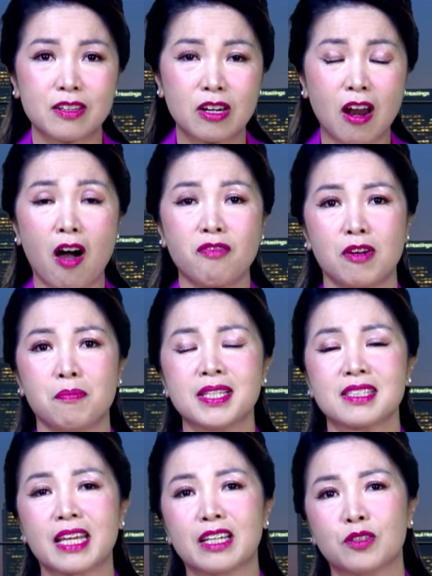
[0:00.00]
lọt vào
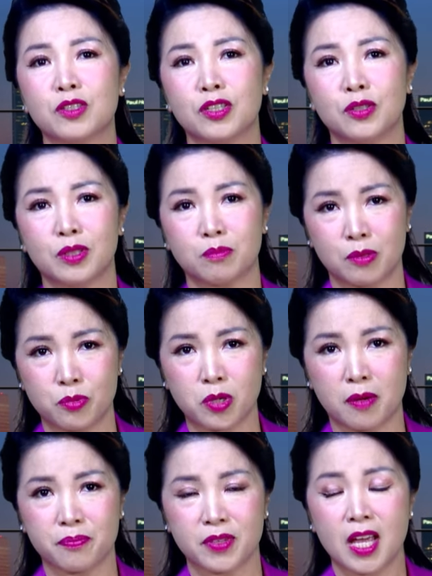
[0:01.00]
mắt xanh của cựu tổng thống
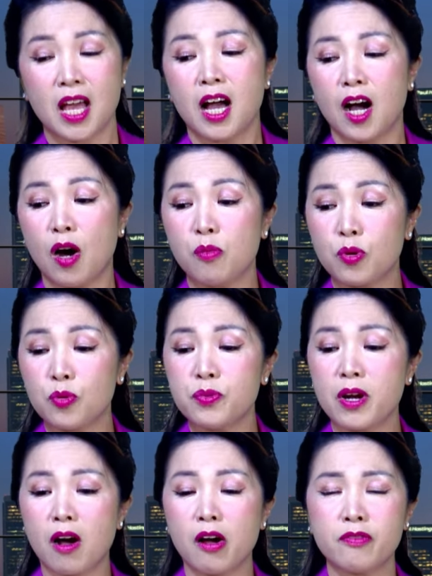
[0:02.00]
Trump. Ông cũng
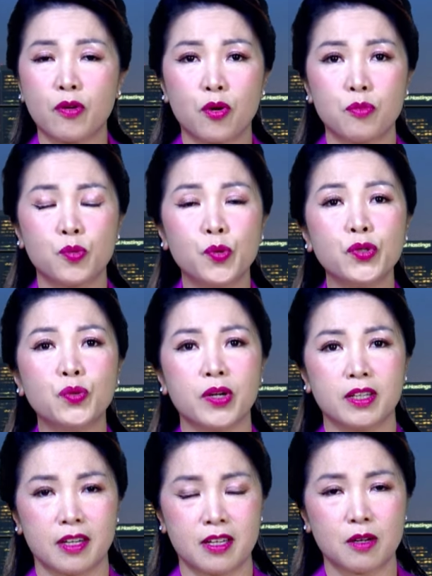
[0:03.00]
nói vào hôm cuối
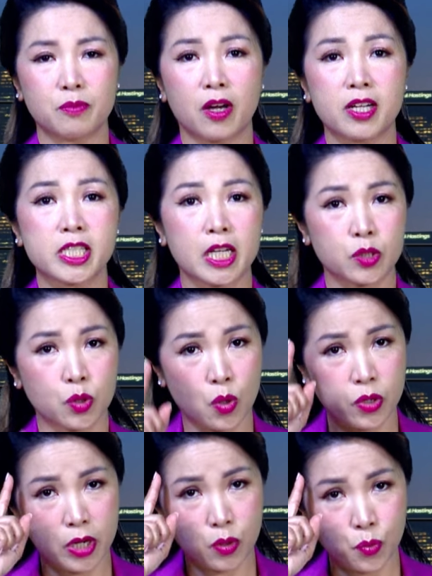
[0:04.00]
tuần đó, ông nói rằng
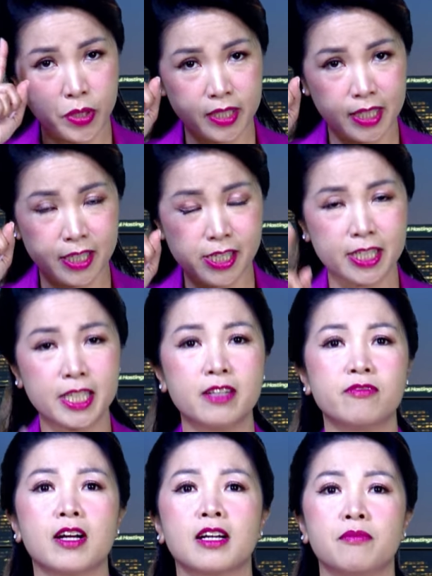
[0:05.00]
tôi đã quyết định được
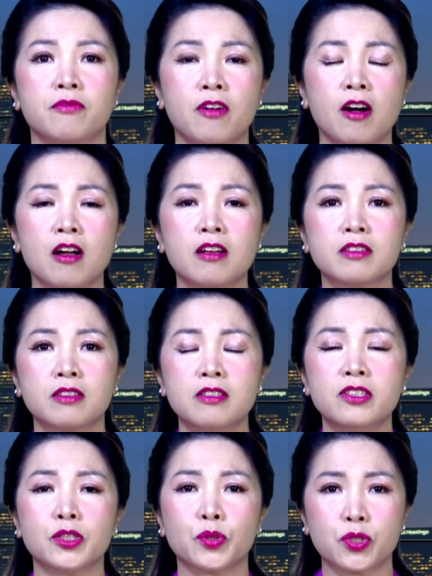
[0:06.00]
nhân vật làm phó
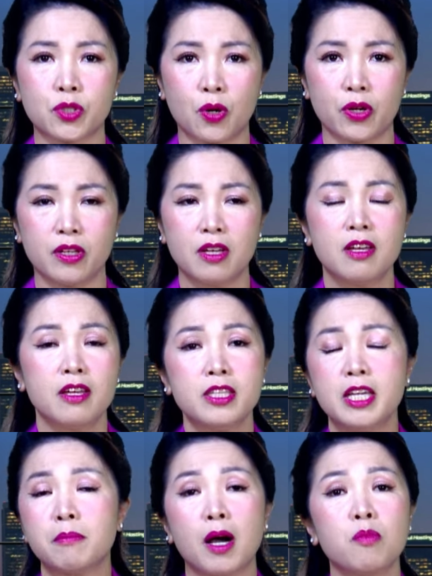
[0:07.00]
tướng cho tôi rồi.
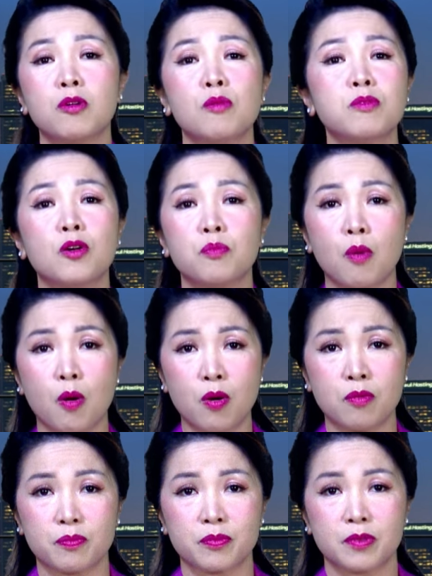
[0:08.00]
Nhưng mà ông không công bố.
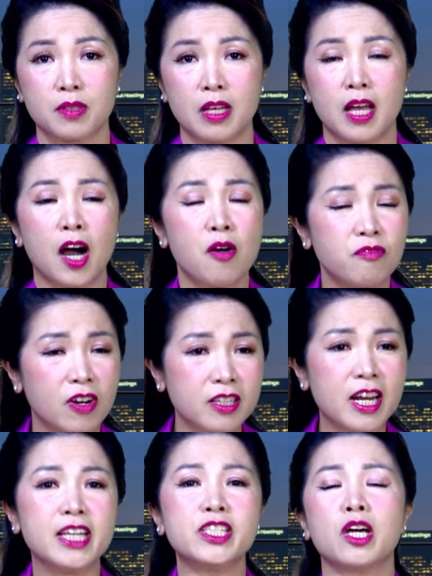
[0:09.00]
Ông vẫn
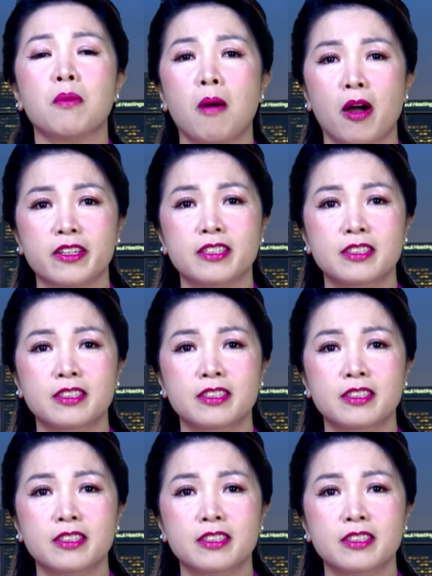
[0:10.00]
để cho mọi